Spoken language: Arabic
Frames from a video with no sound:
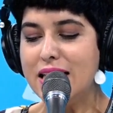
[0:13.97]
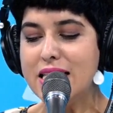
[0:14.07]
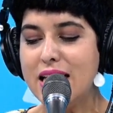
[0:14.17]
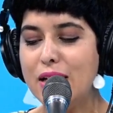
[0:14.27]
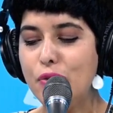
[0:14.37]

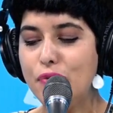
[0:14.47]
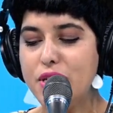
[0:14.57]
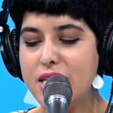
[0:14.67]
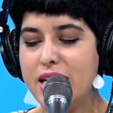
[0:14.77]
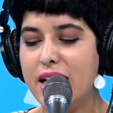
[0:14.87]
نستغل
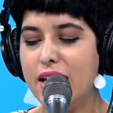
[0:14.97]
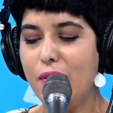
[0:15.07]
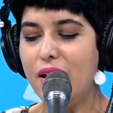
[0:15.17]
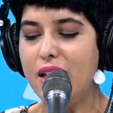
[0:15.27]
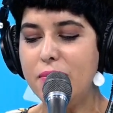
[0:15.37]
الفرصة
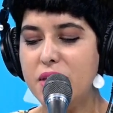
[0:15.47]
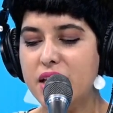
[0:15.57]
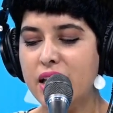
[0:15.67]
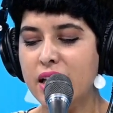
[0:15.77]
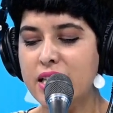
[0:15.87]
نحكيو على
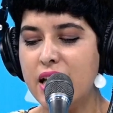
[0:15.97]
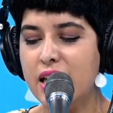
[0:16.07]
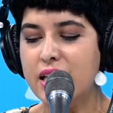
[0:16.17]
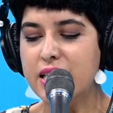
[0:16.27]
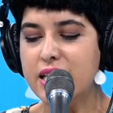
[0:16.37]
مشاكل قطاع
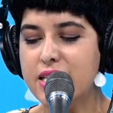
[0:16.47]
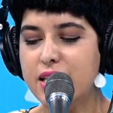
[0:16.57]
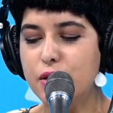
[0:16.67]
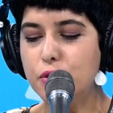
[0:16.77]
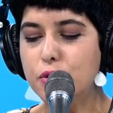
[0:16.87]

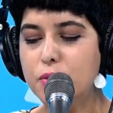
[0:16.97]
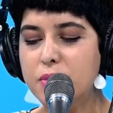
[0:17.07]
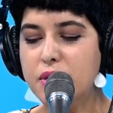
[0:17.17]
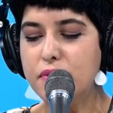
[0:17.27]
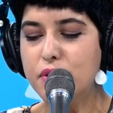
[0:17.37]
التاكسي
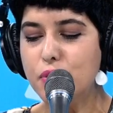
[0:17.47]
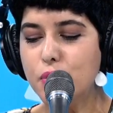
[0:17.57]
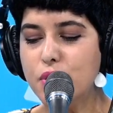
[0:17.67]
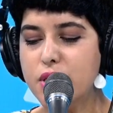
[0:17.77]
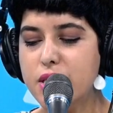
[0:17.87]
اليوم في
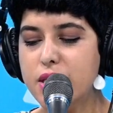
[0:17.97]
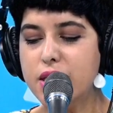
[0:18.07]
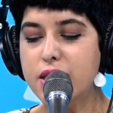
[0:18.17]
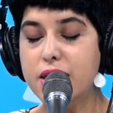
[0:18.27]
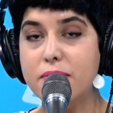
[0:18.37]
تونس
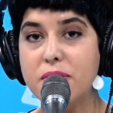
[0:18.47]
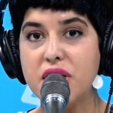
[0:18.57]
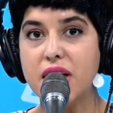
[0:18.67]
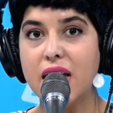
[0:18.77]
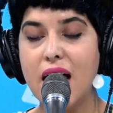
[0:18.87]
آه،
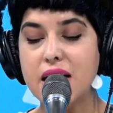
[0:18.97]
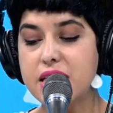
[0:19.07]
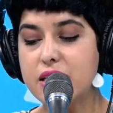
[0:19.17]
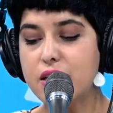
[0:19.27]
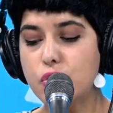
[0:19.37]
مشاكل
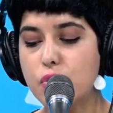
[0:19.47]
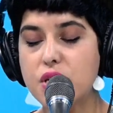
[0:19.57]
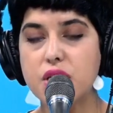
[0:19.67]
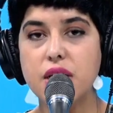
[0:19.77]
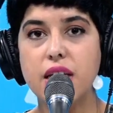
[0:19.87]
عديدة
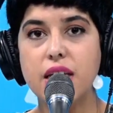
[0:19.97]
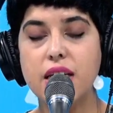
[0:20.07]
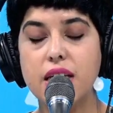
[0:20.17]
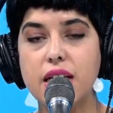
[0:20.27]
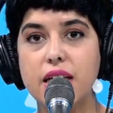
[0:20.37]
تواجه
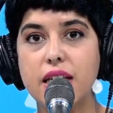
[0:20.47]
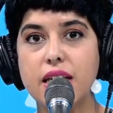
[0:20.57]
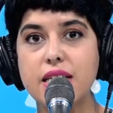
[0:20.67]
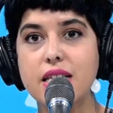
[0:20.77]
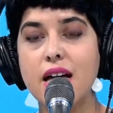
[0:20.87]

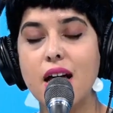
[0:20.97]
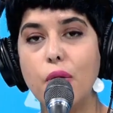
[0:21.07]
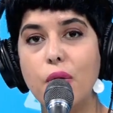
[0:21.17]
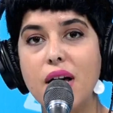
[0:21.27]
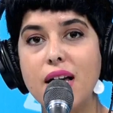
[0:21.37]
القطاع
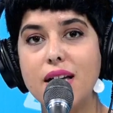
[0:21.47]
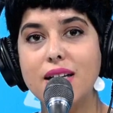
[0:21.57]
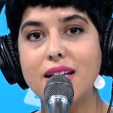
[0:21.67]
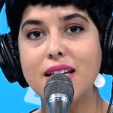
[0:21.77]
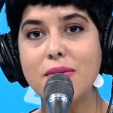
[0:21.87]

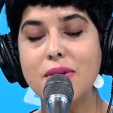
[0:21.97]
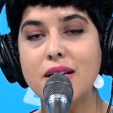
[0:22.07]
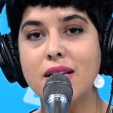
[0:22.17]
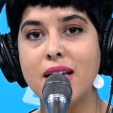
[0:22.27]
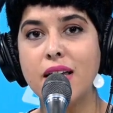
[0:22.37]

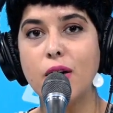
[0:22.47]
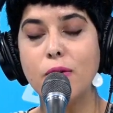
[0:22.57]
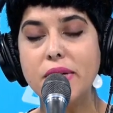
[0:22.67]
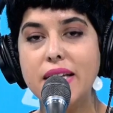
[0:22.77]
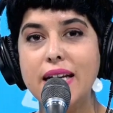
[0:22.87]
وكما آه، نحكي
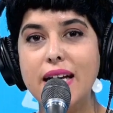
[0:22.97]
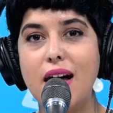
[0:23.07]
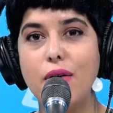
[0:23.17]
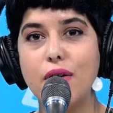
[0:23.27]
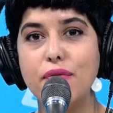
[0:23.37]
قبيلة
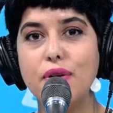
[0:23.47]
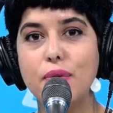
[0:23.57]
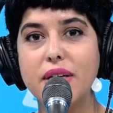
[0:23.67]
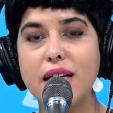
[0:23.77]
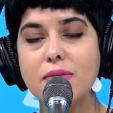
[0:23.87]
هاكا في
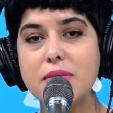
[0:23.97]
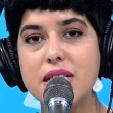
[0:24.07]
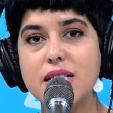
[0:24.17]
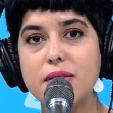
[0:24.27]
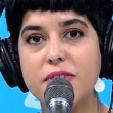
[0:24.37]
الويكاند
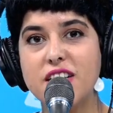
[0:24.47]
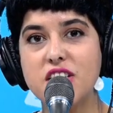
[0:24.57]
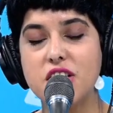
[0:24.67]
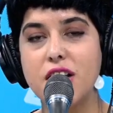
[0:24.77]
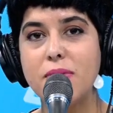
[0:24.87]
مستسين في
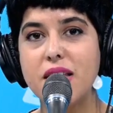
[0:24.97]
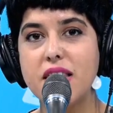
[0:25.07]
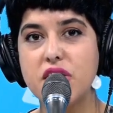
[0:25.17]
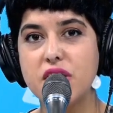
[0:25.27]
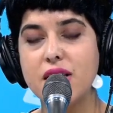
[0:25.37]
راس الشهر
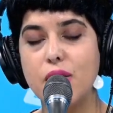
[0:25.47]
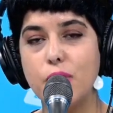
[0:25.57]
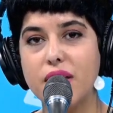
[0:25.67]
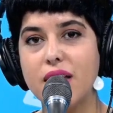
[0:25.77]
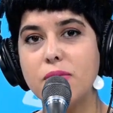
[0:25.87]
ماذا جاتنا
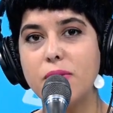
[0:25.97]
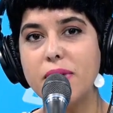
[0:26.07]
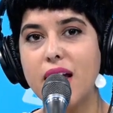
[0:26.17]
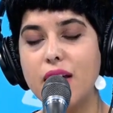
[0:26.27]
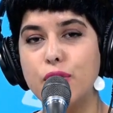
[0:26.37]
الويكاند من
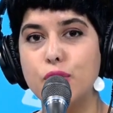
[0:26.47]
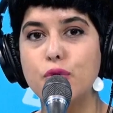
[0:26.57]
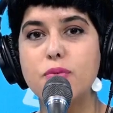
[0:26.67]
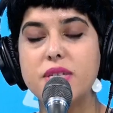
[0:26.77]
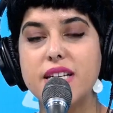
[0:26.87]
البارح
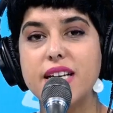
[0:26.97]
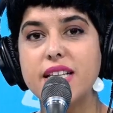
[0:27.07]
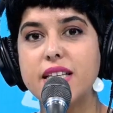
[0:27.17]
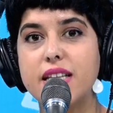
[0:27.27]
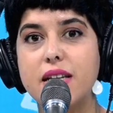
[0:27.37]
لليوم
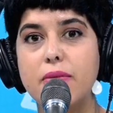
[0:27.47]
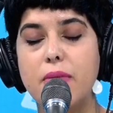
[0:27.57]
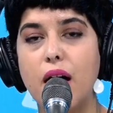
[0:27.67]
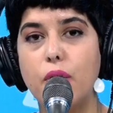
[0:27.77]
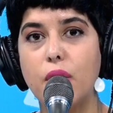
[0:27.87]
زيادة
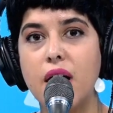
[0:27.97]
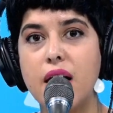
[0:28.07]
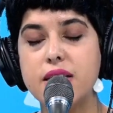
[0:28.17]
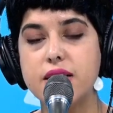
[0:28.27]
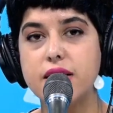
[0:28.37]

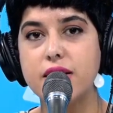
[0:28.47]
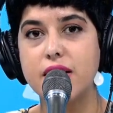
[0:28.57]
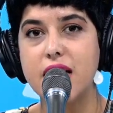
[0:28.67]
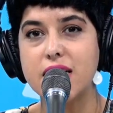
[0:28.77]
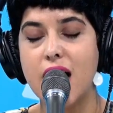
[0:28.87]
المحروقات زيادة
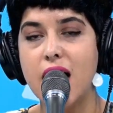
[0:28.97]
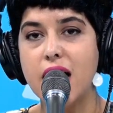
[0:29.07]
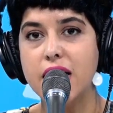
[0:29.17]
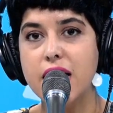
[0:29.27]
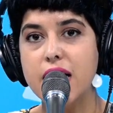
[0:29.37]
الأسعار